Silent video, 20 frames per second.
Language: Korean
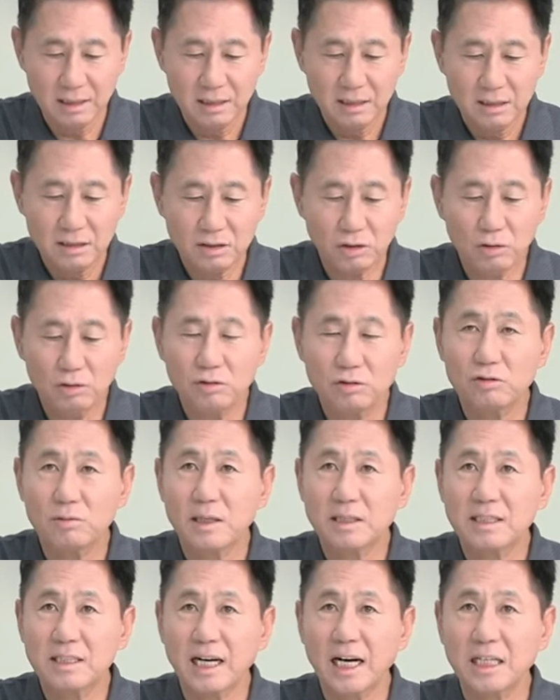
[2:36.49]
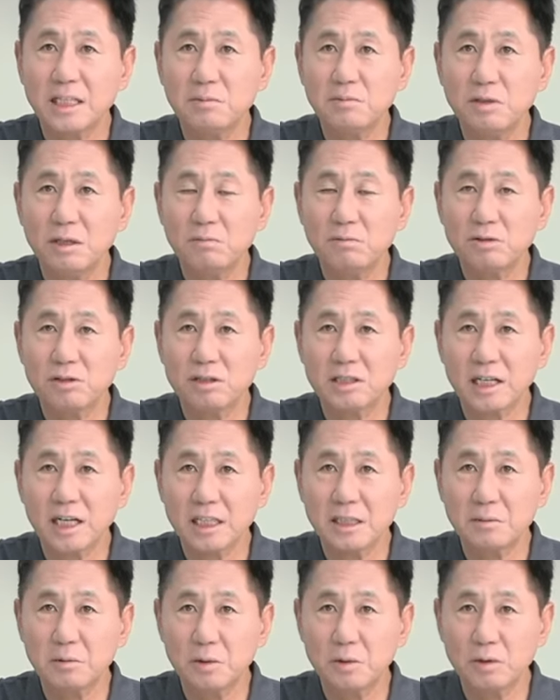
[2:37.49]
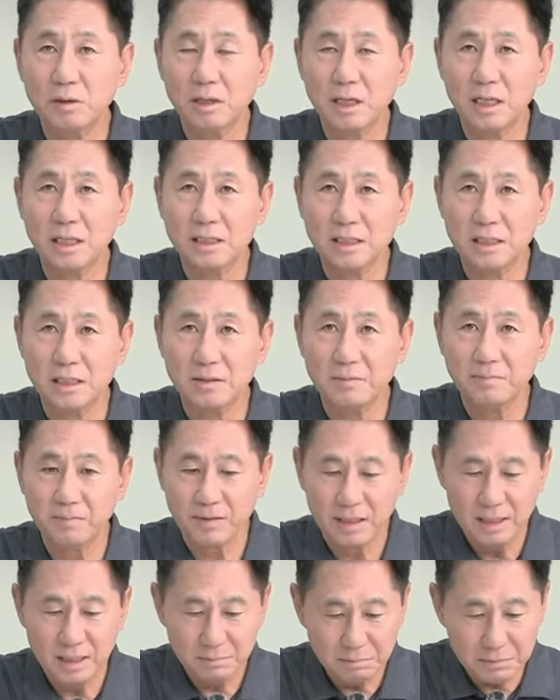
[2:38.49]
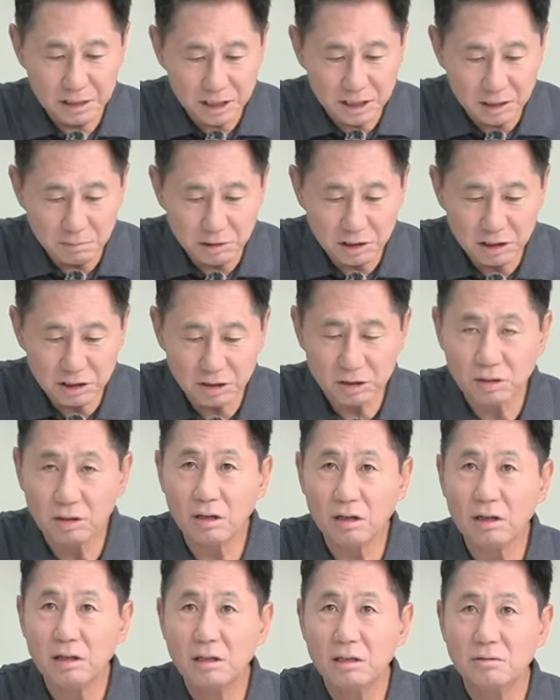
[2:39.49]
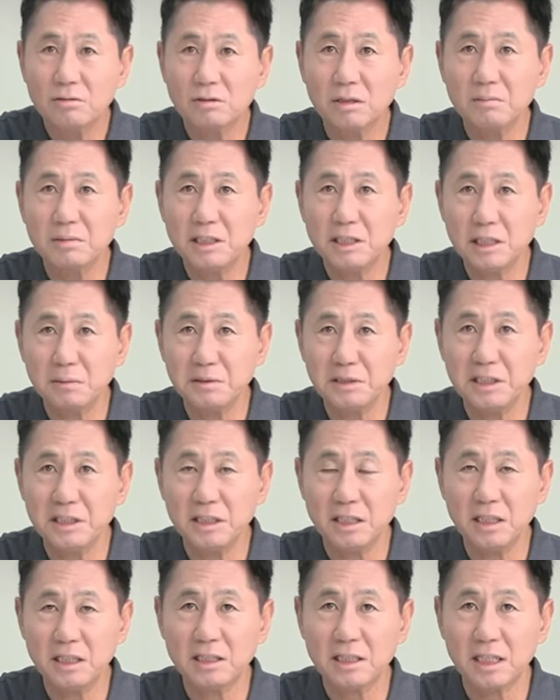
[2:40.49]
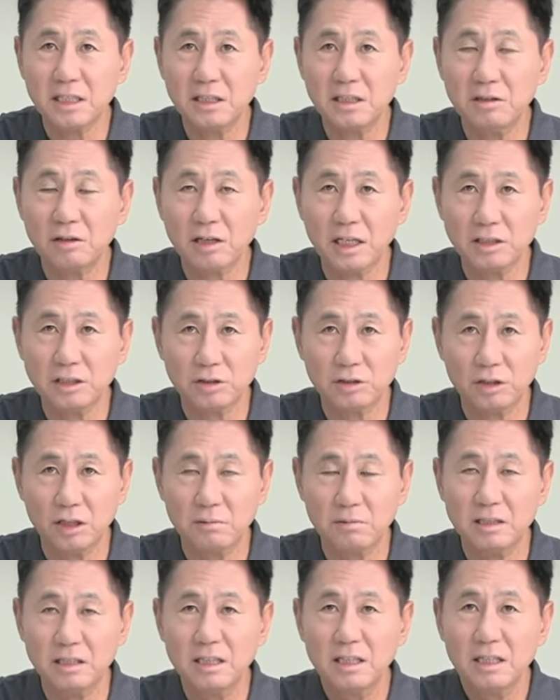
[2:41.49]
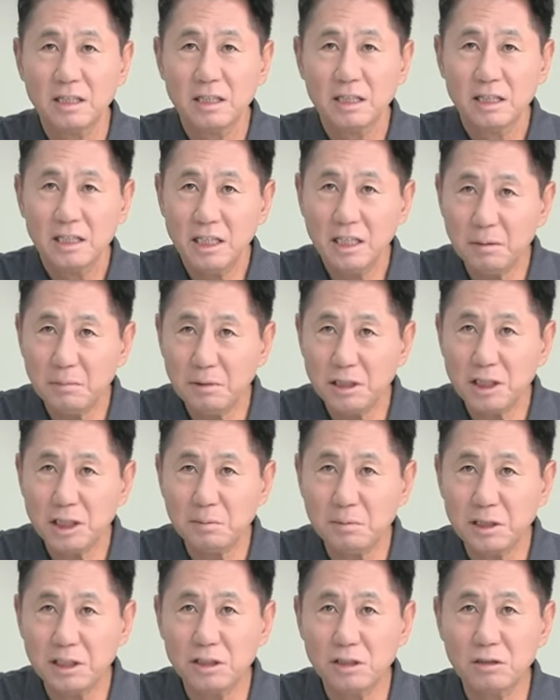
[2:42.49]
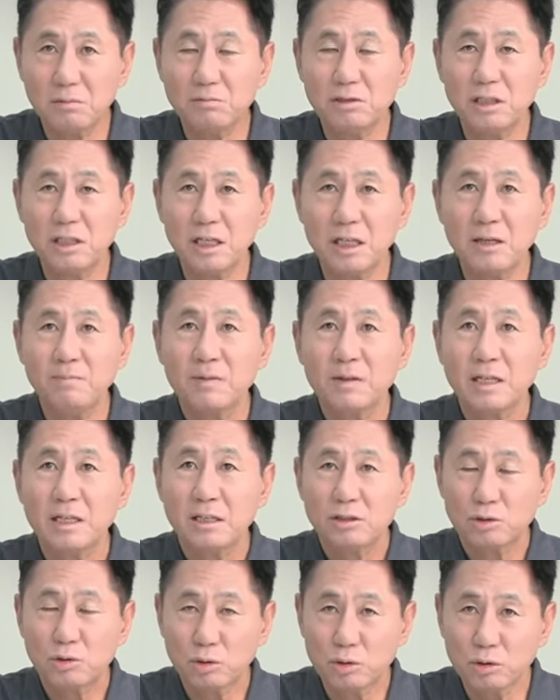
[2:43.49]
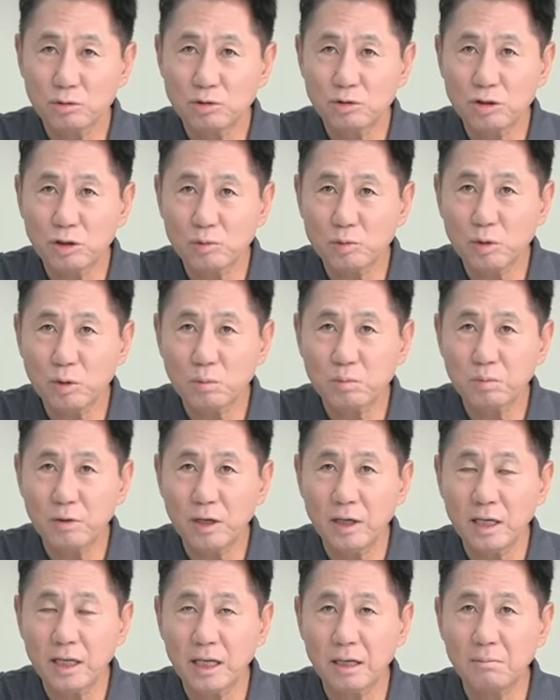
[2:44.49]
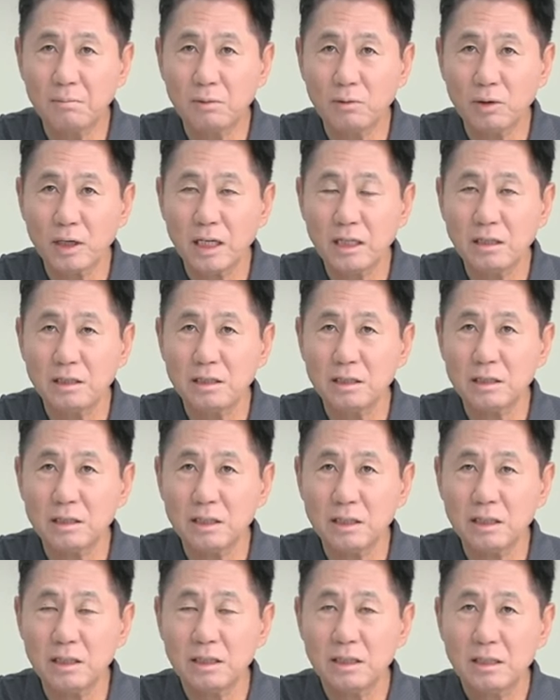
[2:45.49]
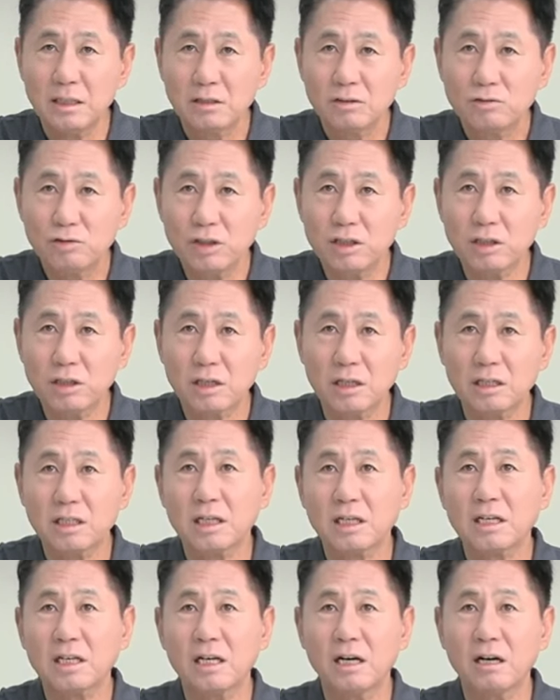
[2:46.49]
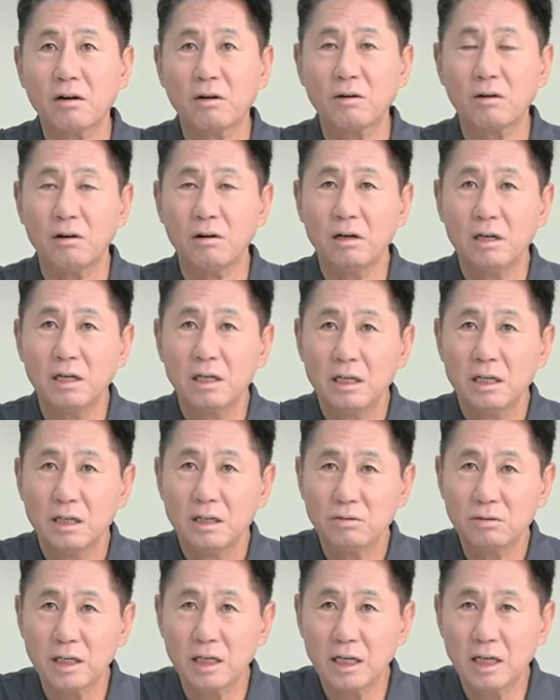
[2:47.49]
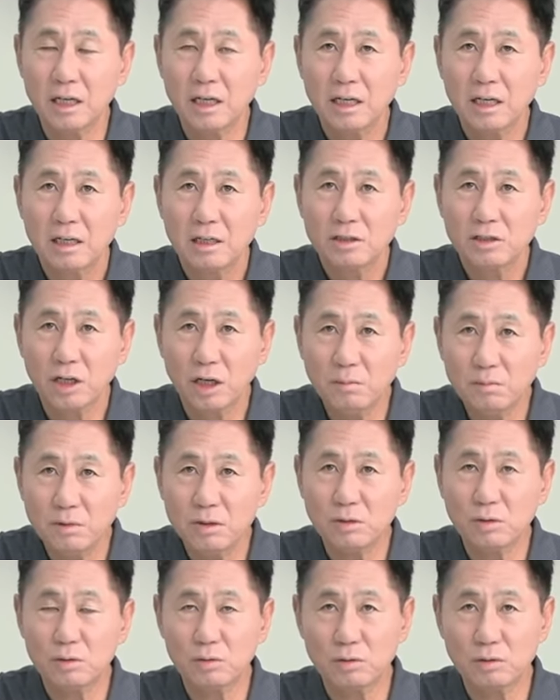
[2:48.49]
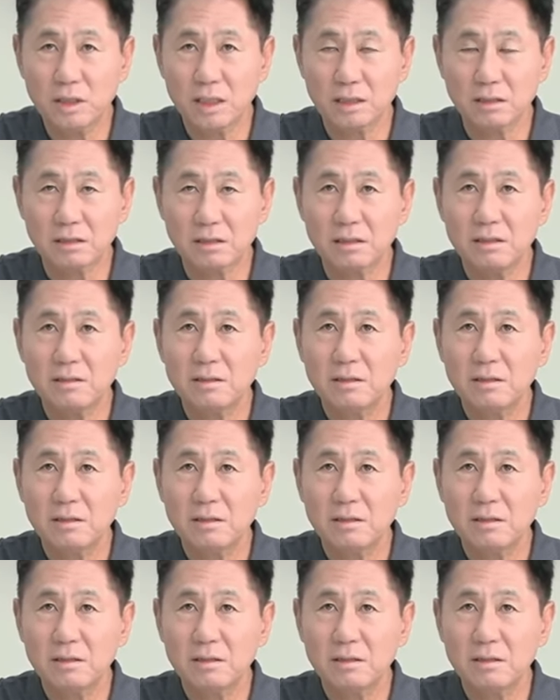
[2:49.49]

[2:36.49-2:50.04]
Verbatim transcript: 1940년부터 45년까지 미쓰비시죠. 우리 미쓰비시 잘 기억하시죠, 여러분? 이 미쓰비시 놈들이 조선 충독부에게 뭘 했는지 둘이서 결탁해왔고 우리의 젊은 노동자들을